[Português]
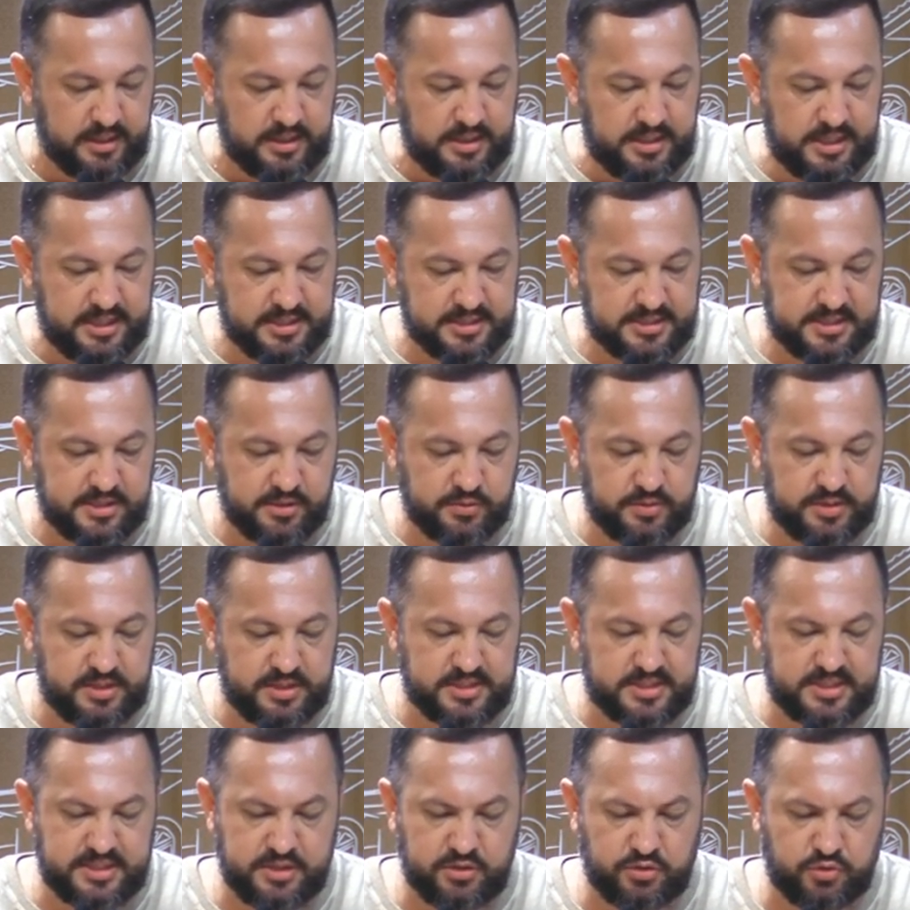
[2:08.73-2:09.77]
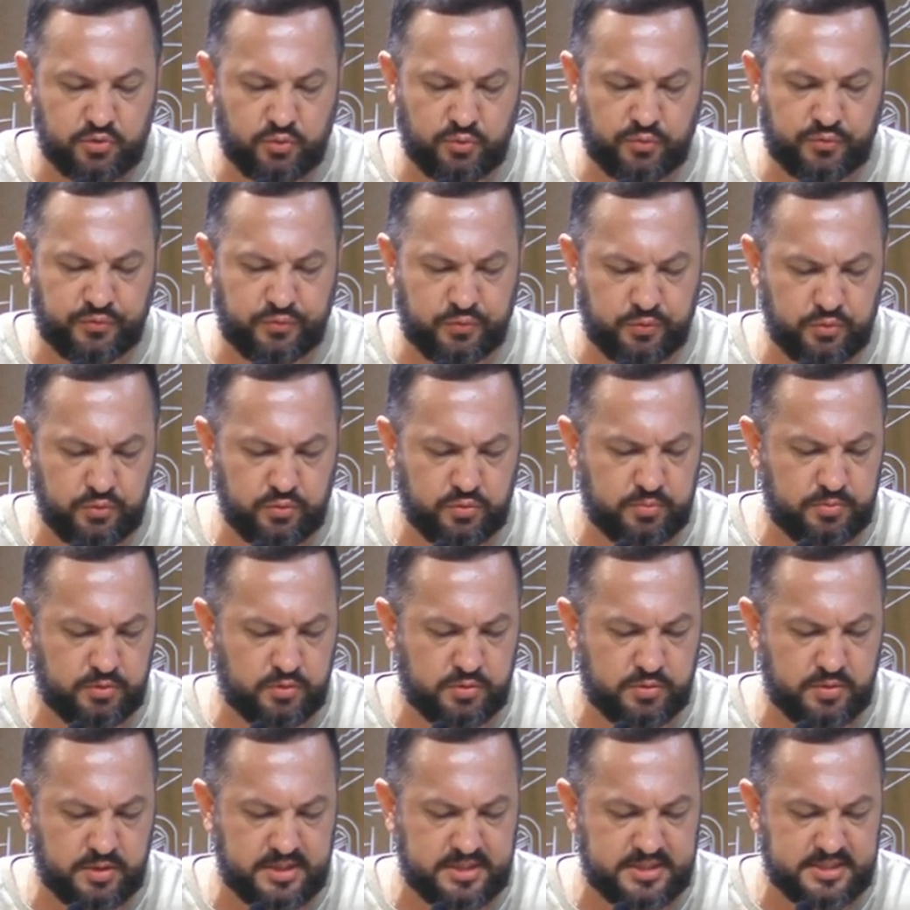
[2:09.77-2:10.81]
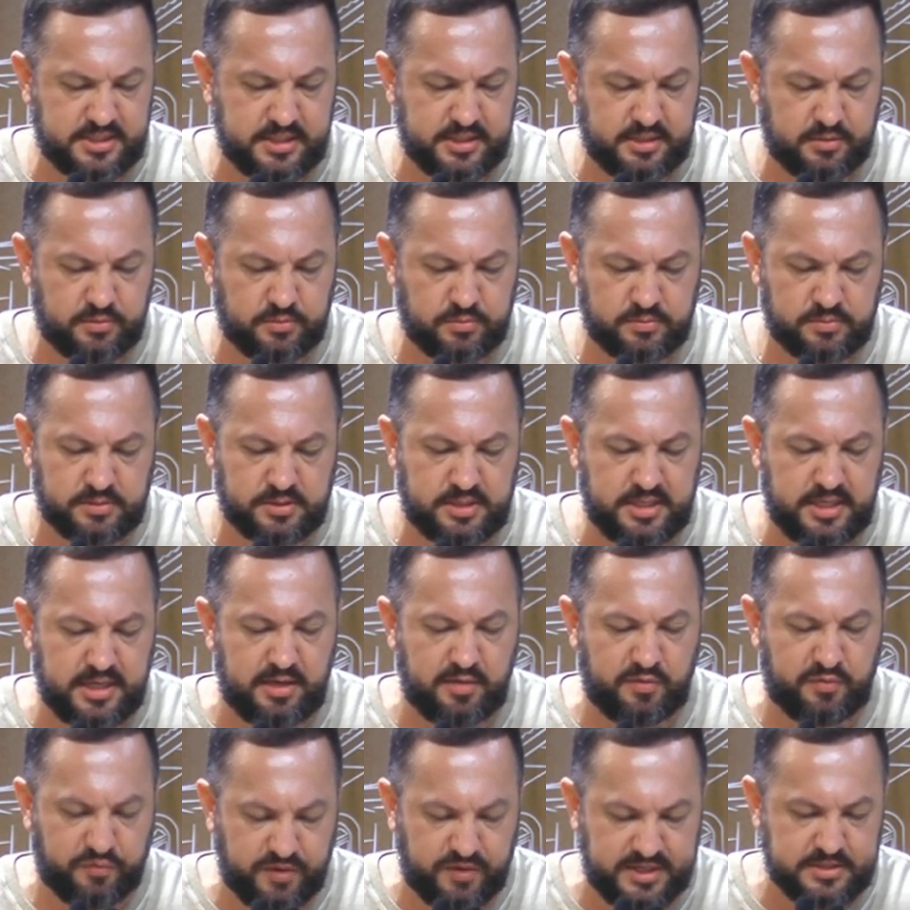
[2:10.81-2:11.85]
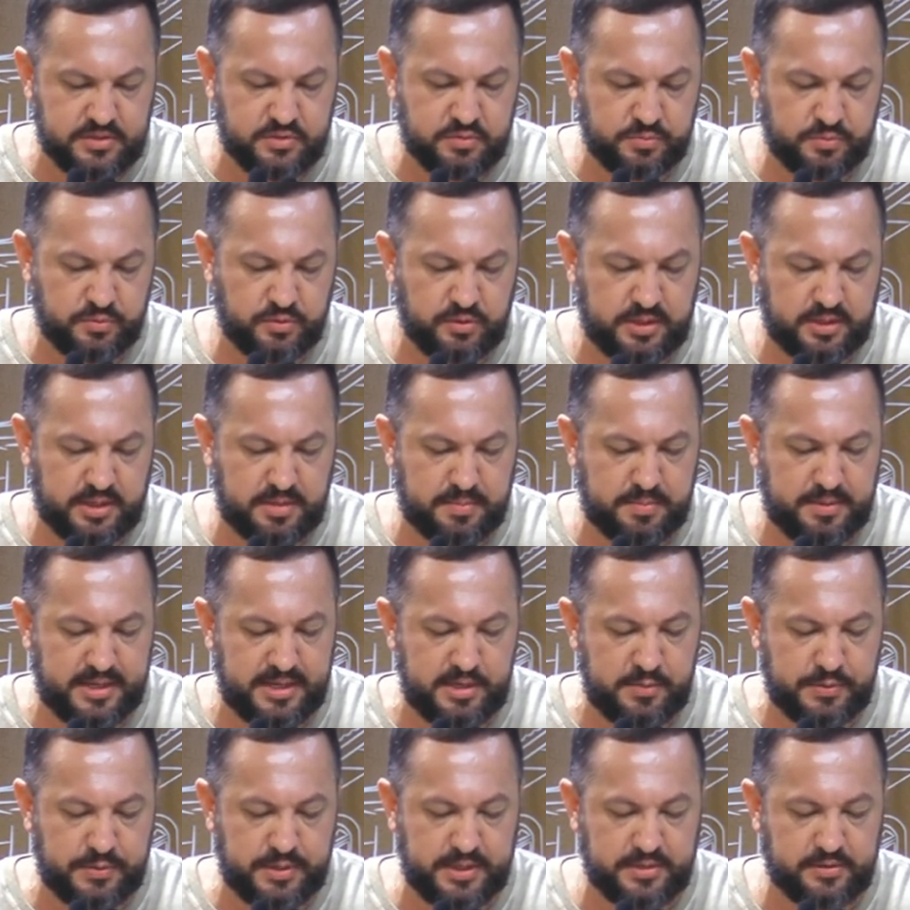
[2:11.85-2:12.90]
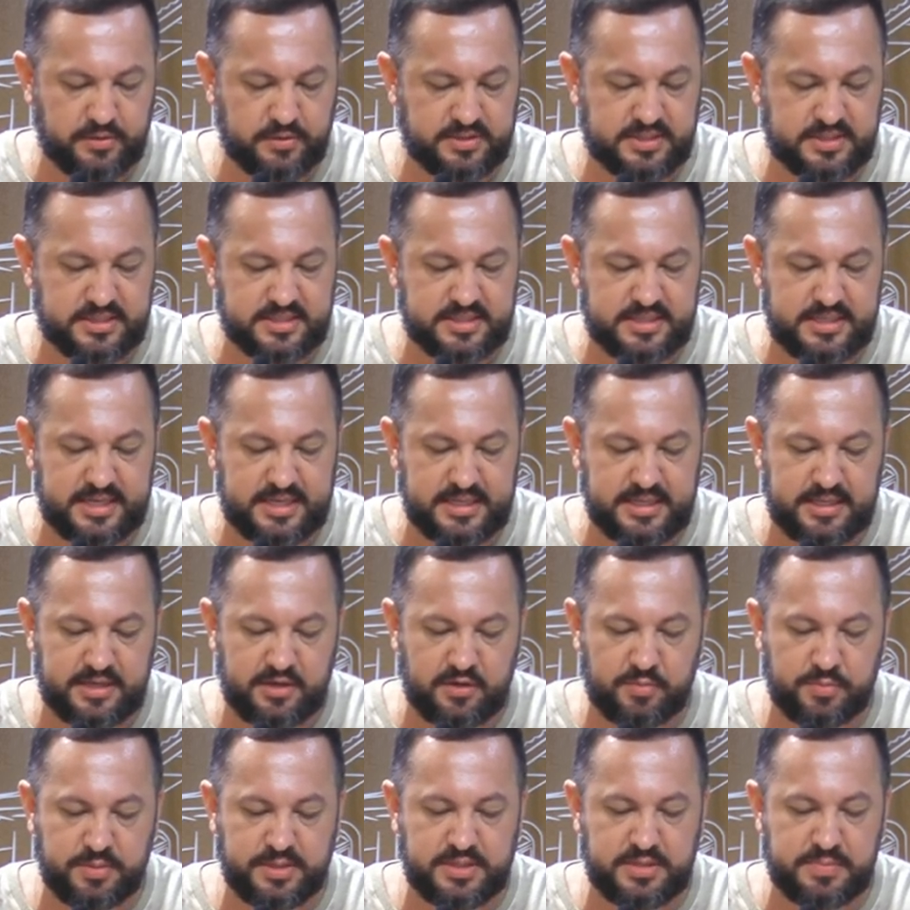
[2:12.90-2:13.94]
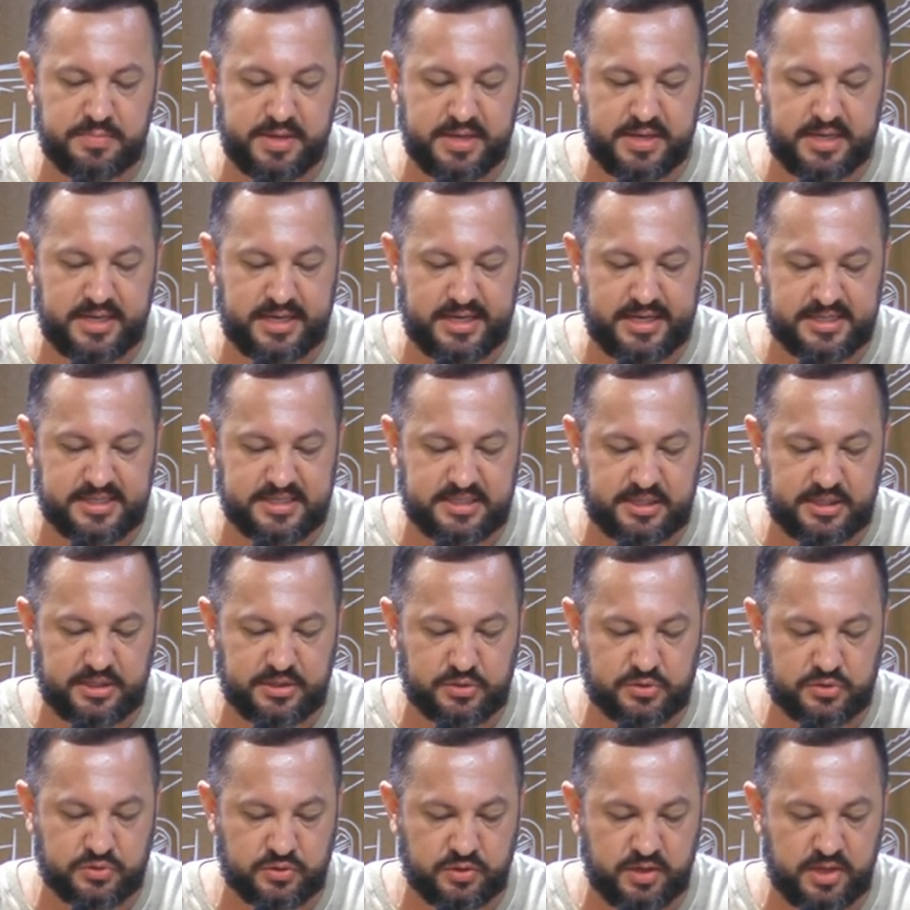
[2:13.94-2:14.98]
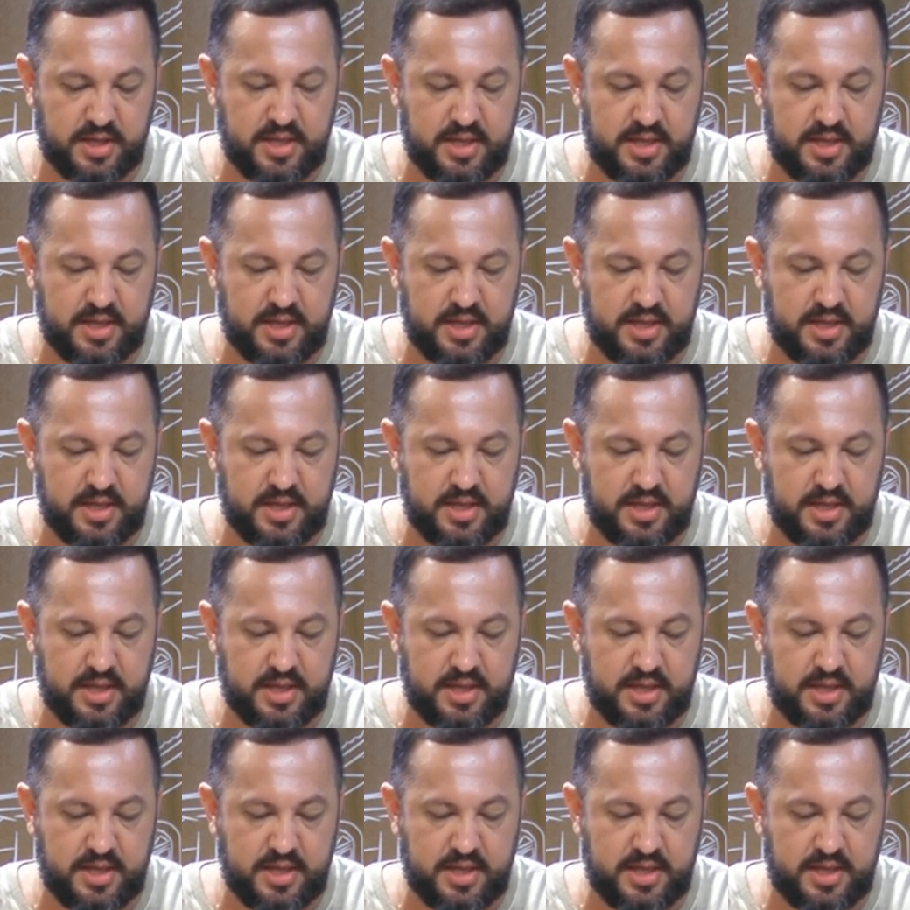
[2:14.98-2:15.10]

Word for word: E esse é um desejo do fundo do meu coração, que ele faça um bom trabalho, porque a nossa cidade realmente merece isso.